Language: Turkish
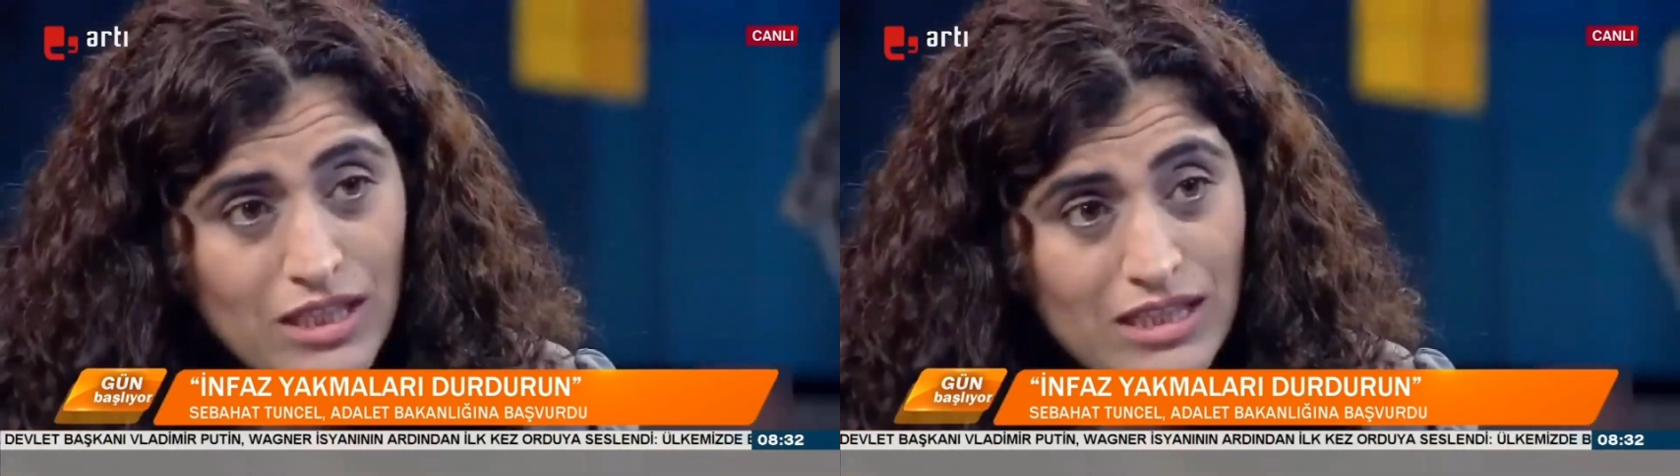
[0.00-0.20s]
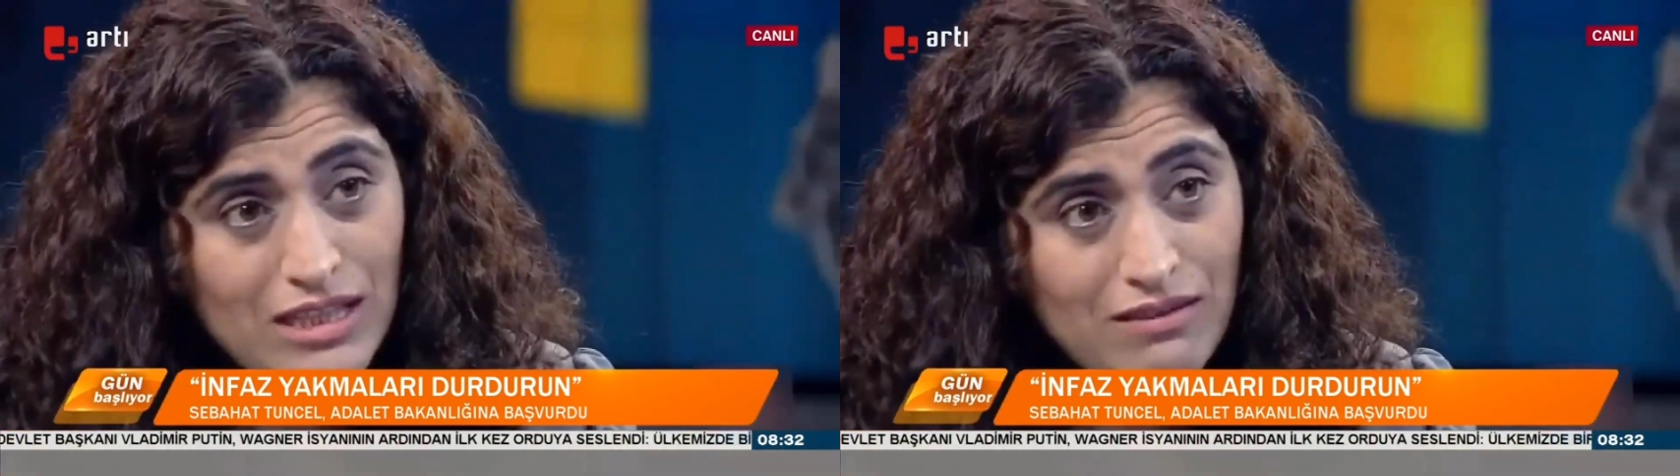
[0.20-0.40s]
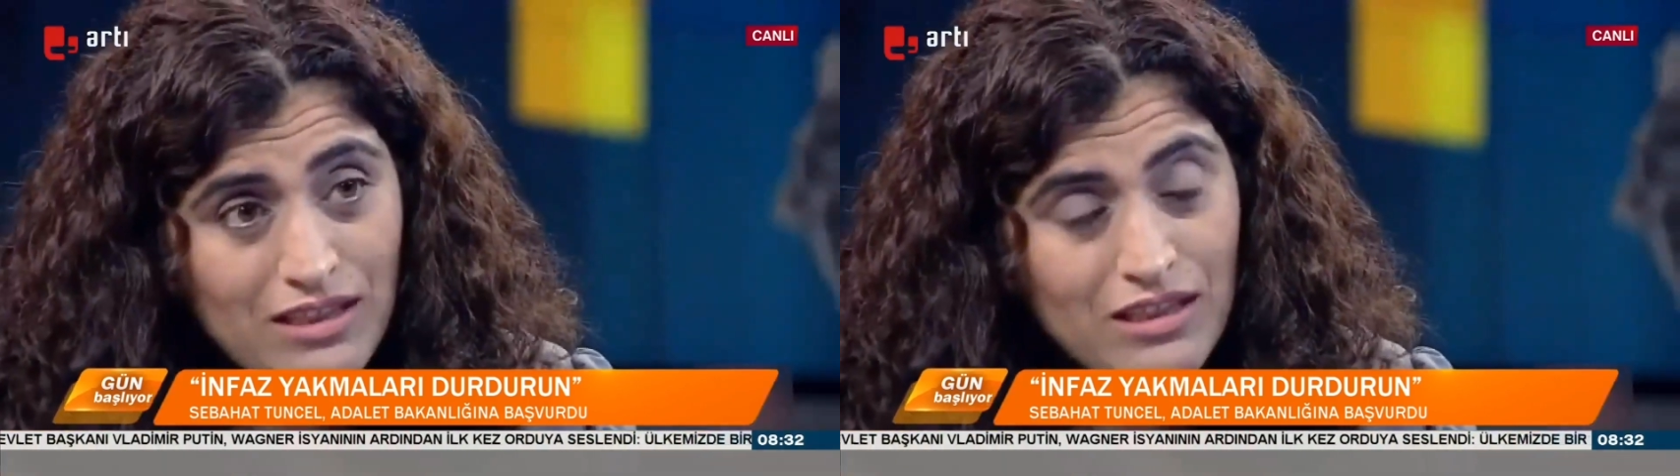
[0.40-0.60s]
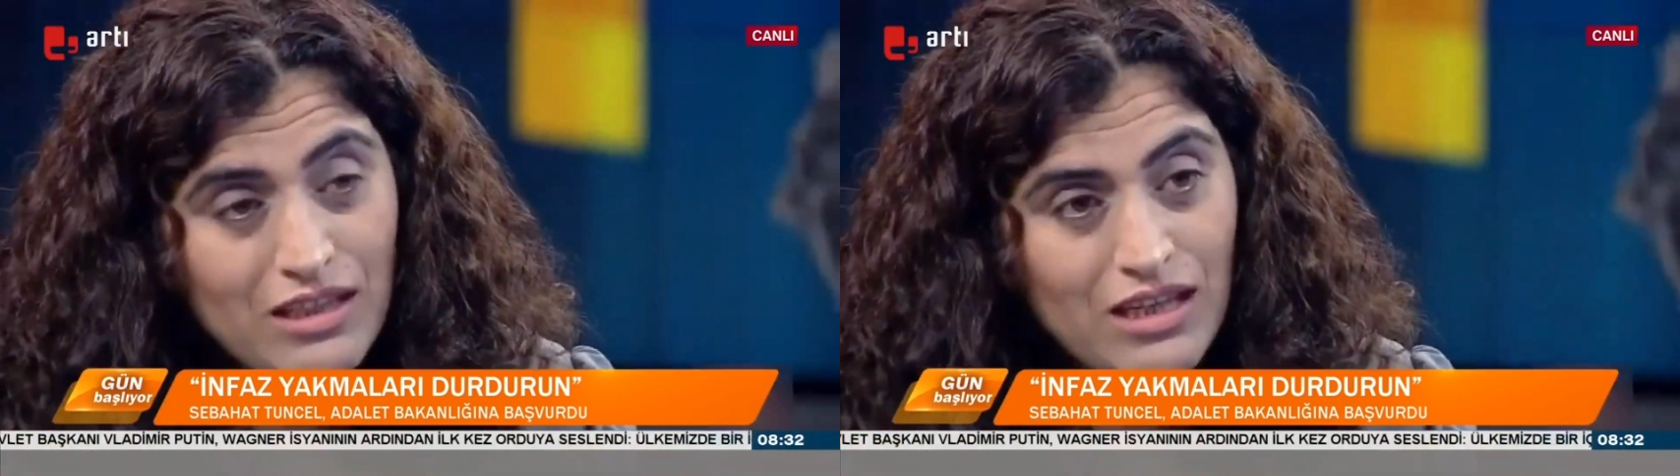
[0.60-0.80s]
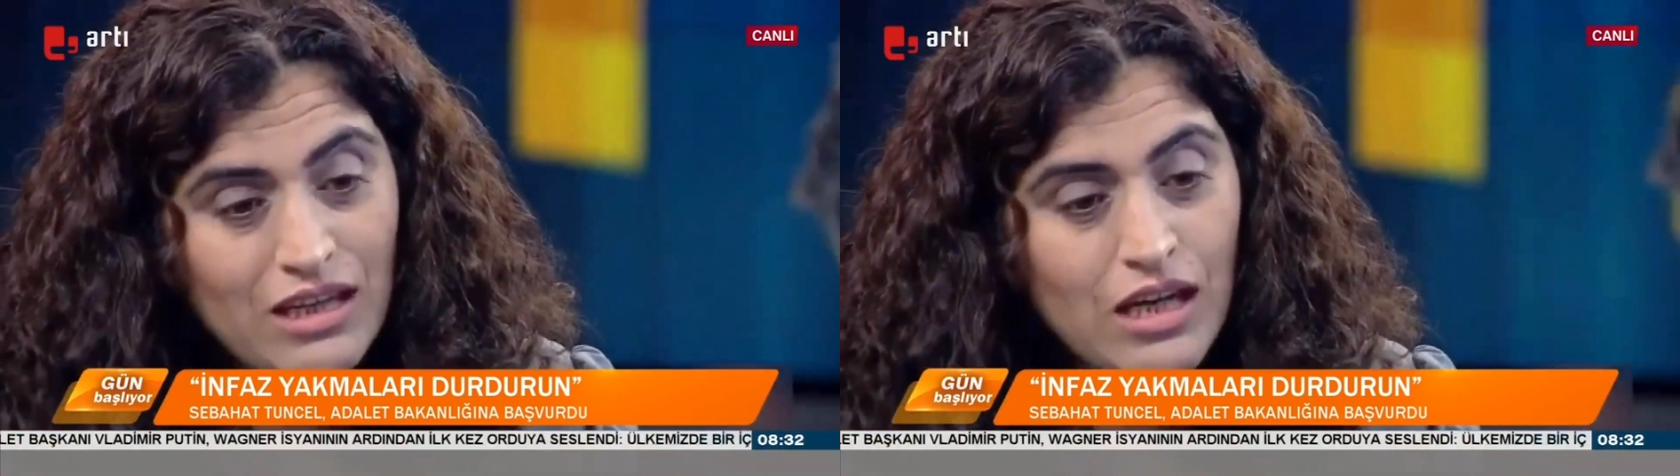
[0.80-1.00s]
Adalet
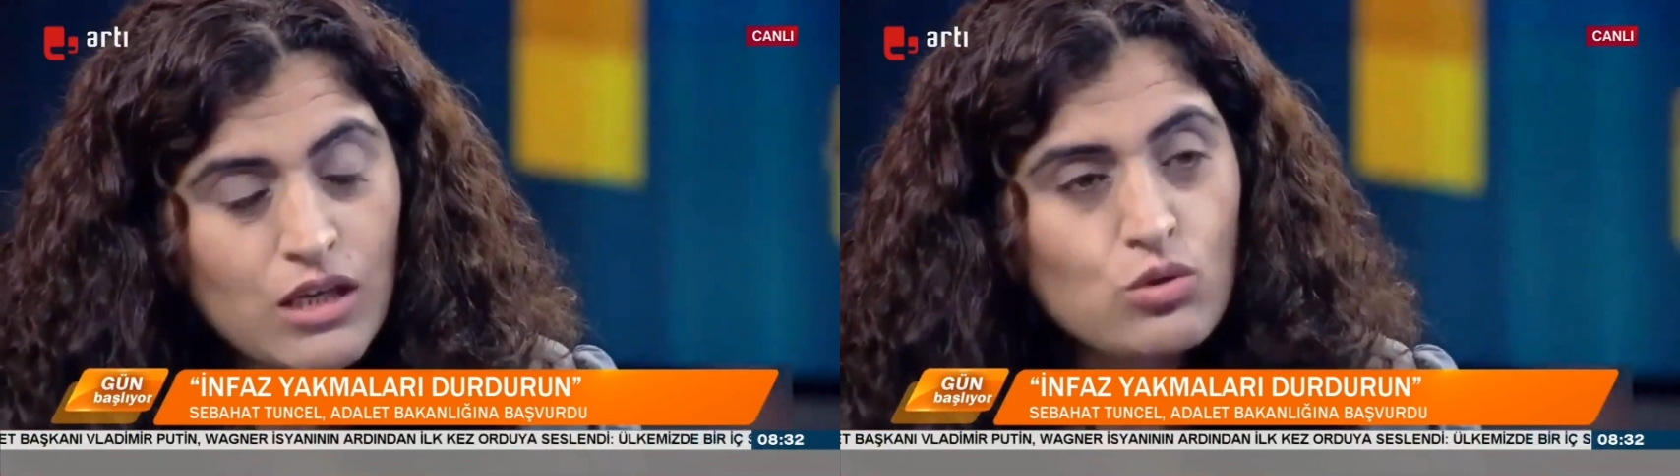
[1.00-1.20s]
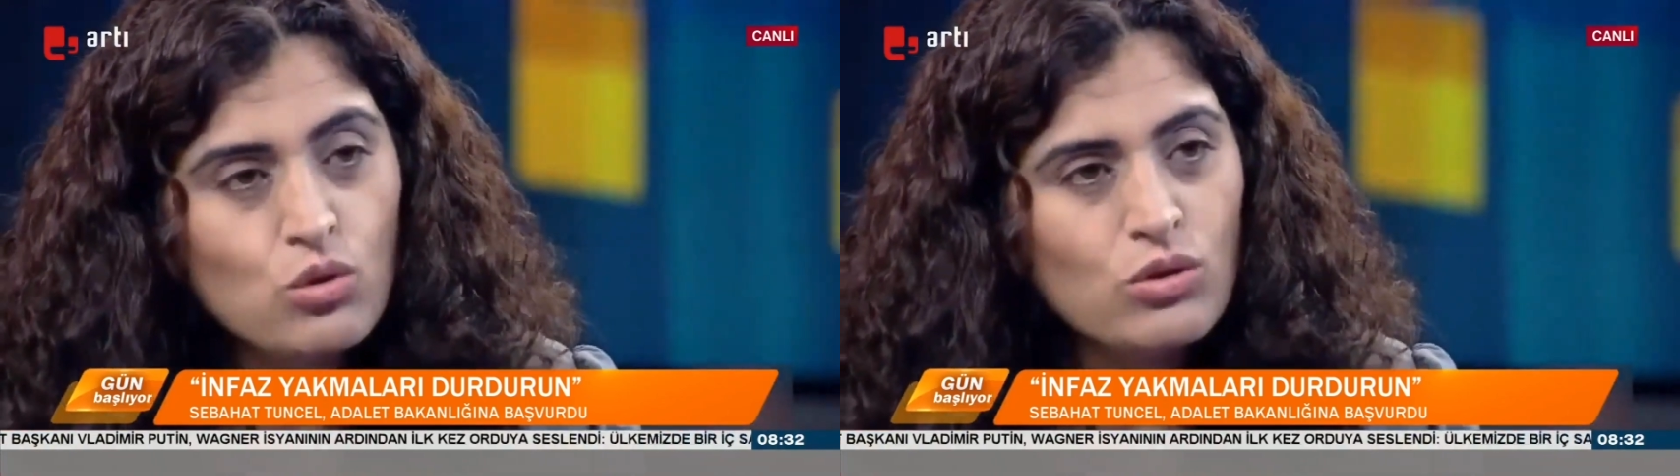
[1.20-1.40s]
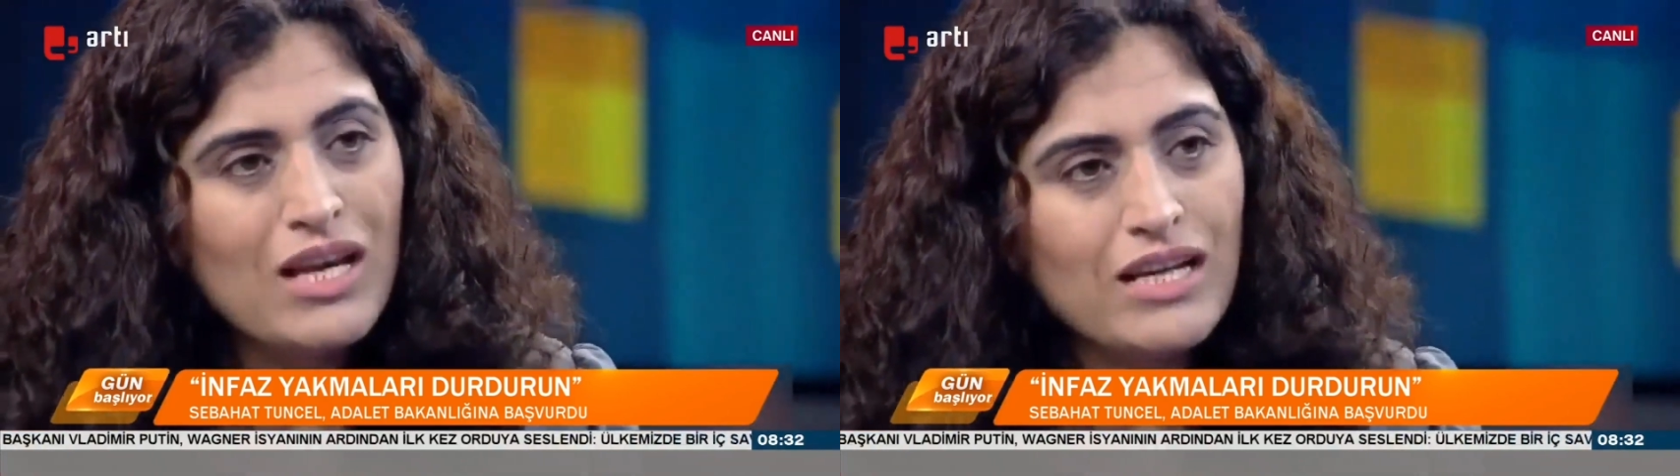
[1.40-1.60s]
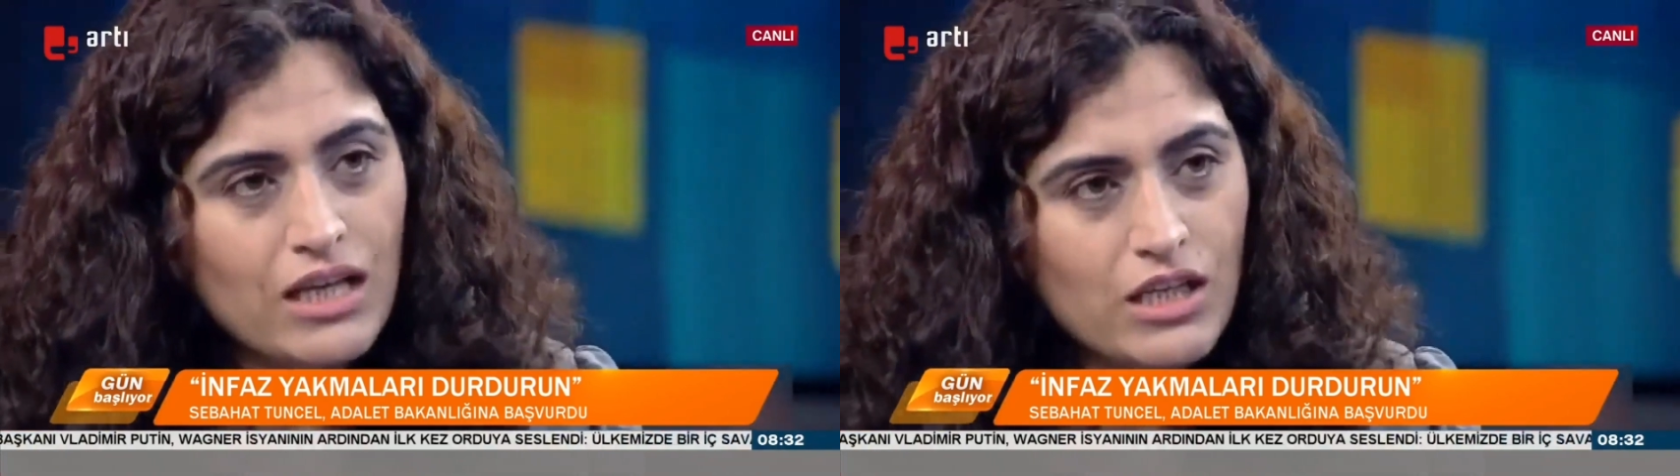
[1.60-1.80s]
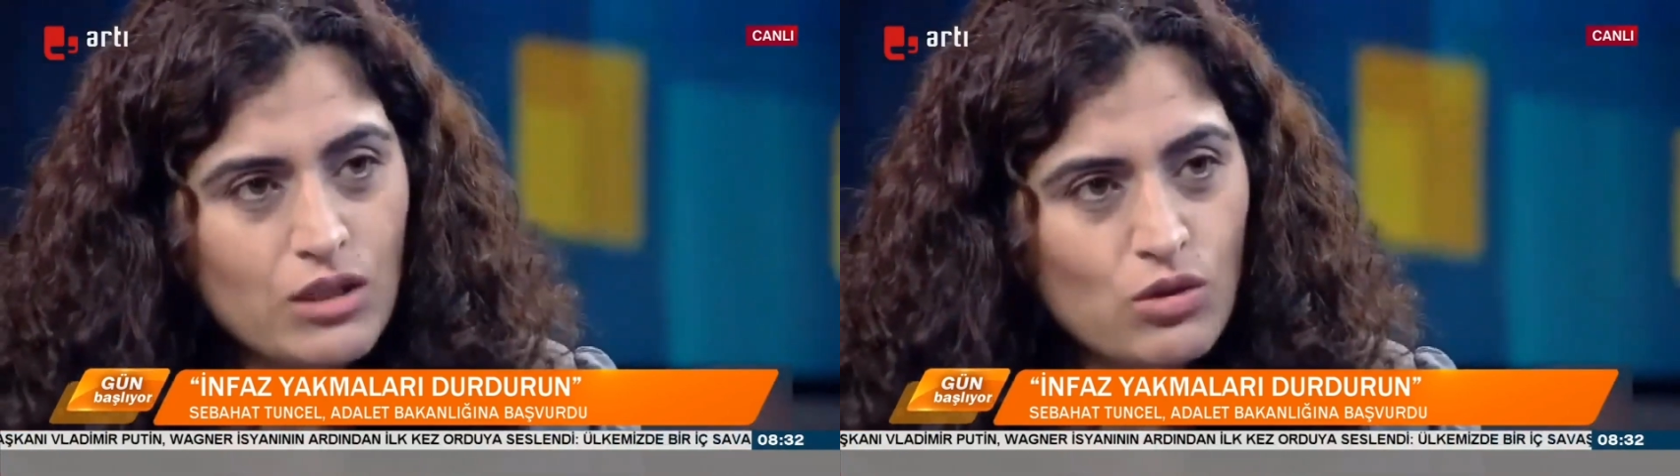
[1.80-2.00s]
Bakanlığı'na ilettiği
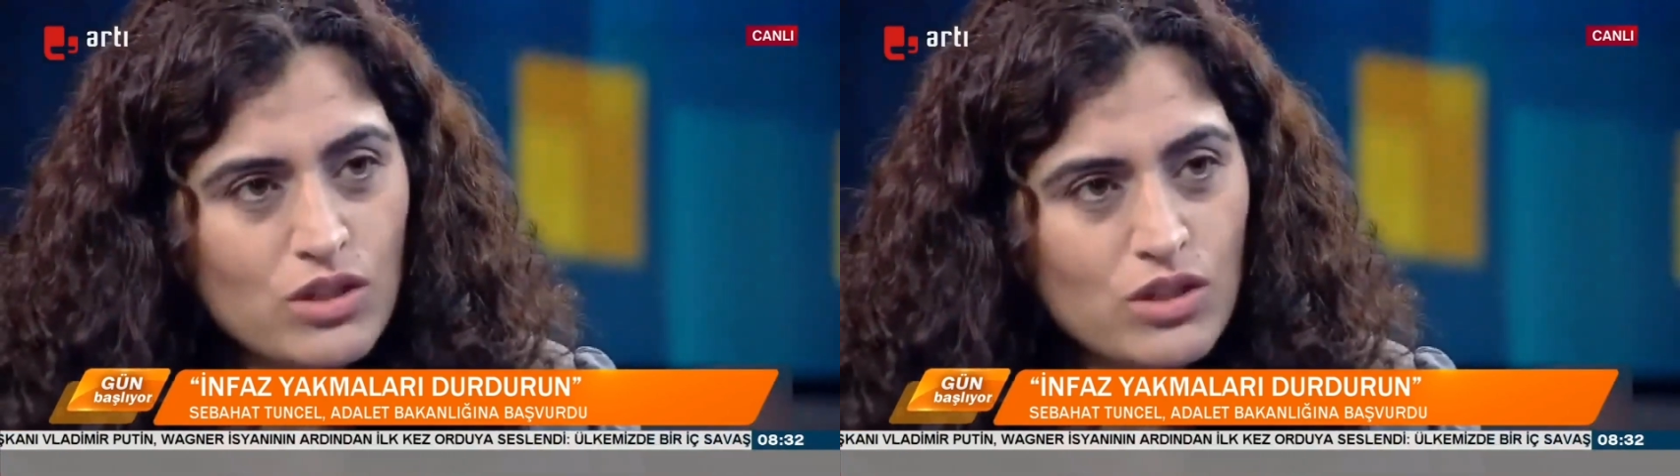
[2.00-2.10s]
dilekçede